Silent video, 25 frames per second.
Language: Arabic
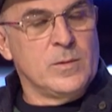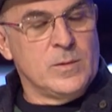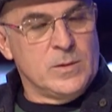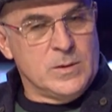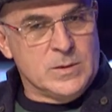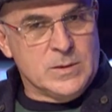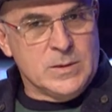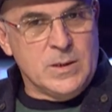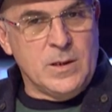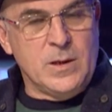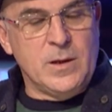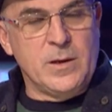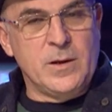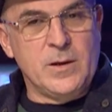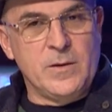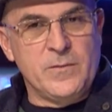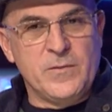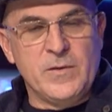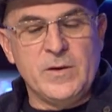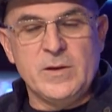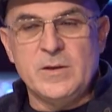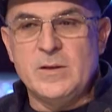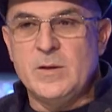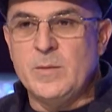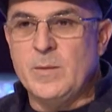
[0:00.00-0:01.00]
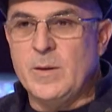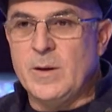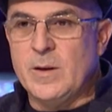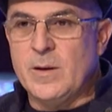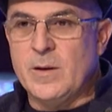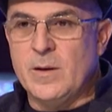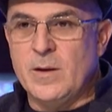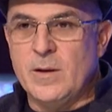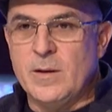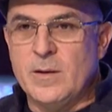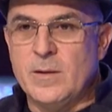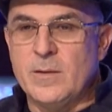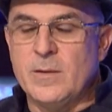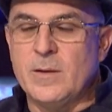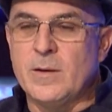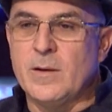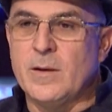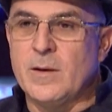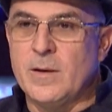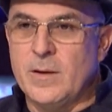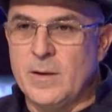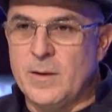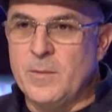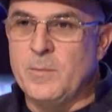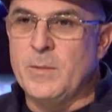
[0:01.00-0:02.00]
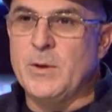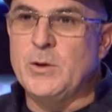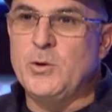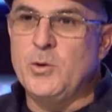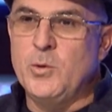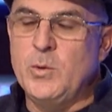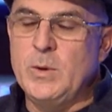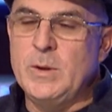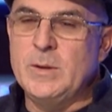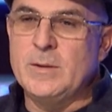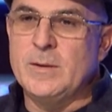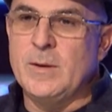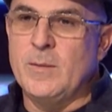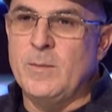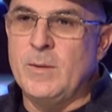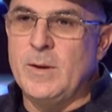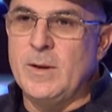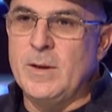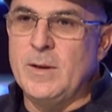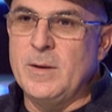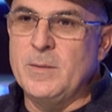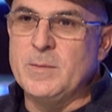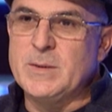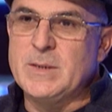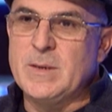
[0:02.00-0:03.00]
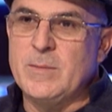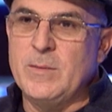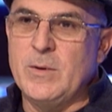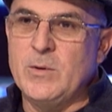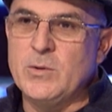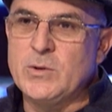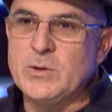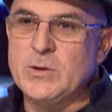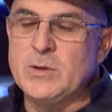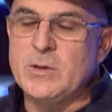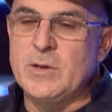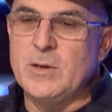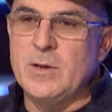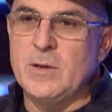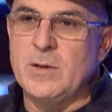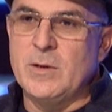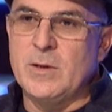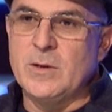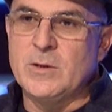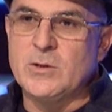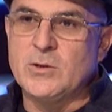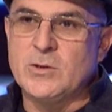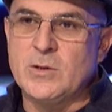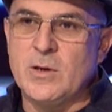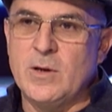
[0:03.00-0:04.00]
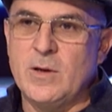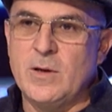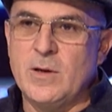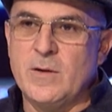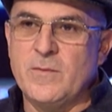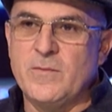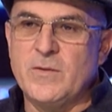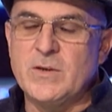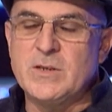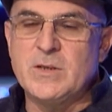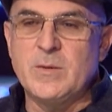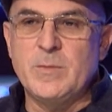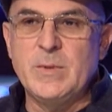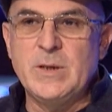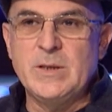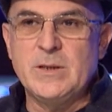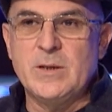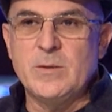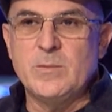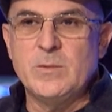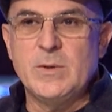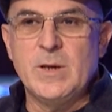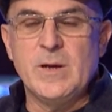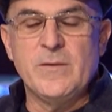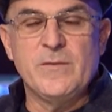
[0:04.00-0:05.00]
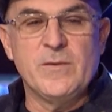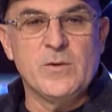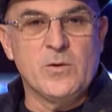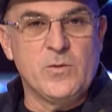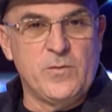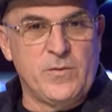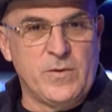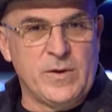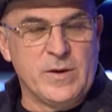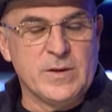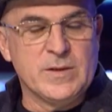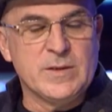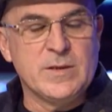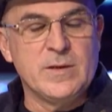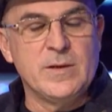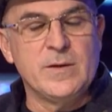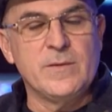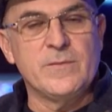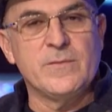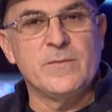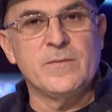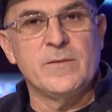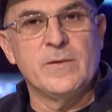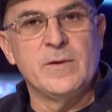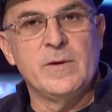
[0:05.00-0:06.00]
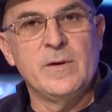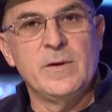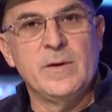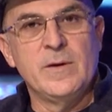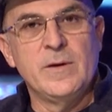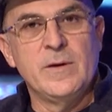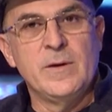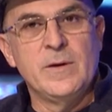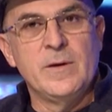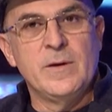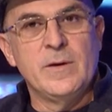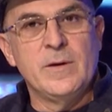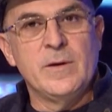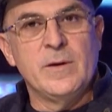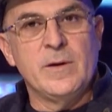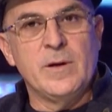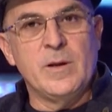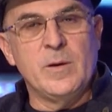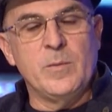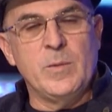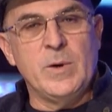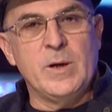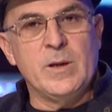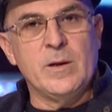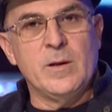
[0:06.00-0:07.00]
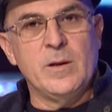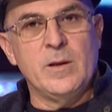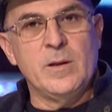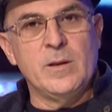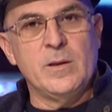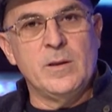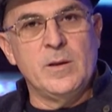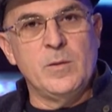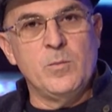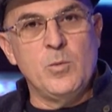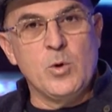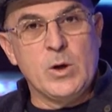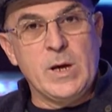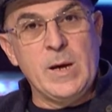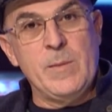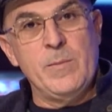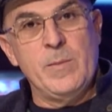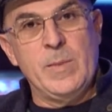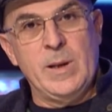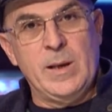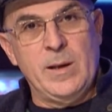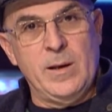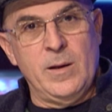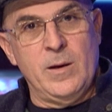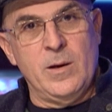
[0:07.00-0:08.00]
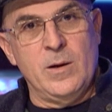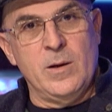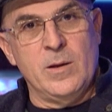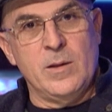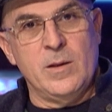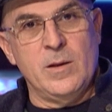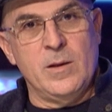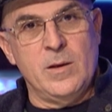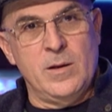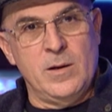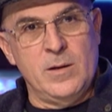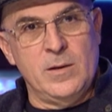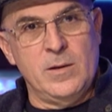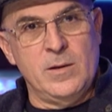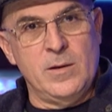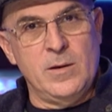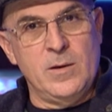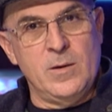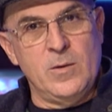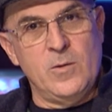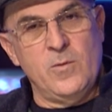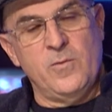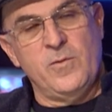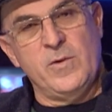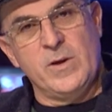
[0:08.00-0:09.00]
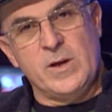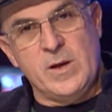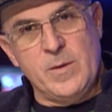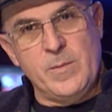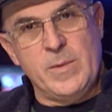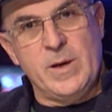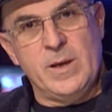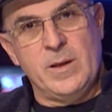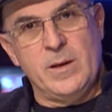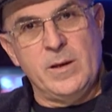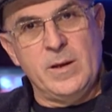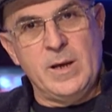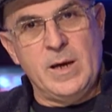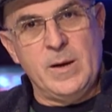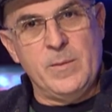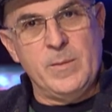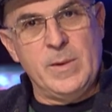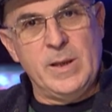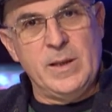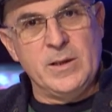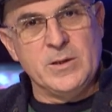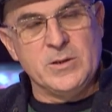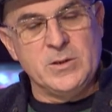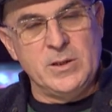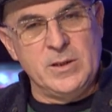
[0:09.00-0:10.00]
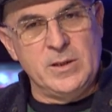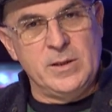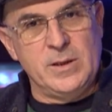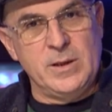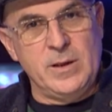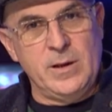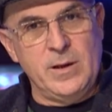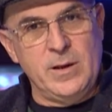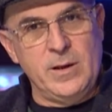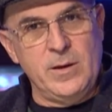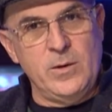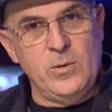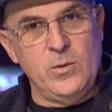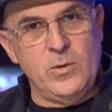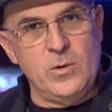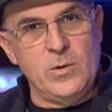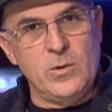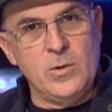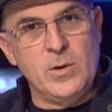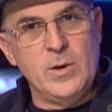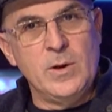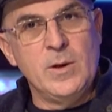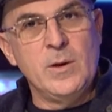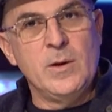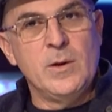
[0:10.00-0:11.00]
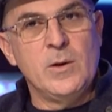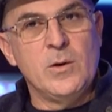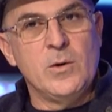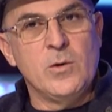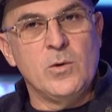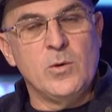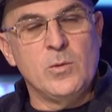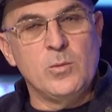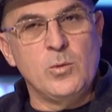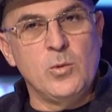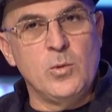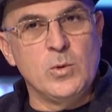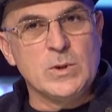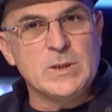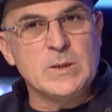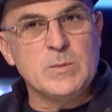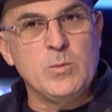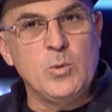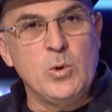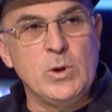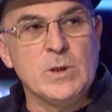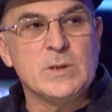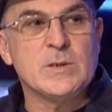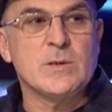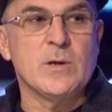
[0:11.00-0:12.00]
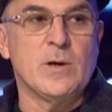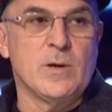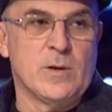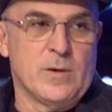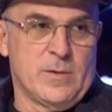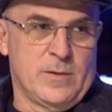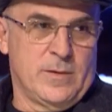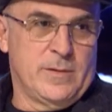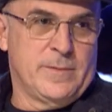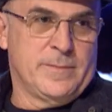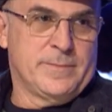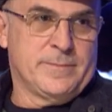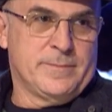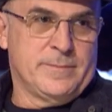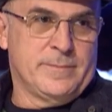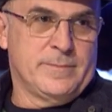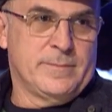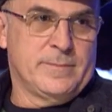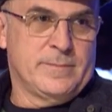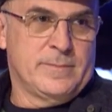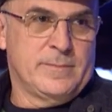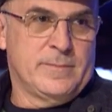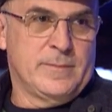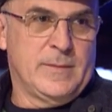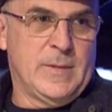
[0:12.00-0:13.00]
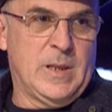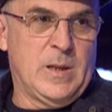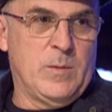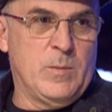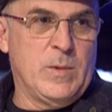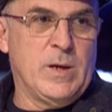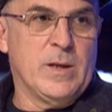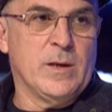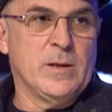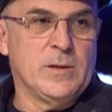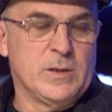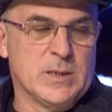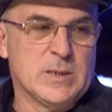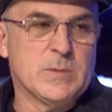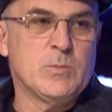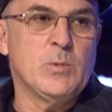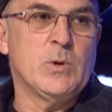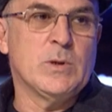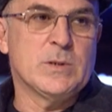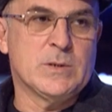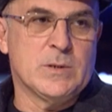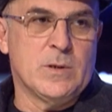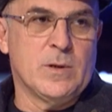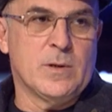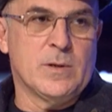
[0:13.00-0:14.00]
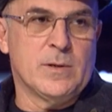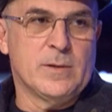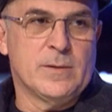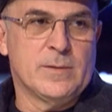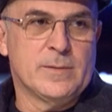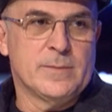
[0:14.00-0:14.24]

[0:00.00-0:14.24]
صحيح في عندي معرض آه، مدعوين طبعا ب 27 الشهر في جمعيه ابداع في كفر رسيف المعرض مكمل لهذا هذا وفي كمان اعمال جديده له واسمه حصار حصار معرض اسمه حصار نقدر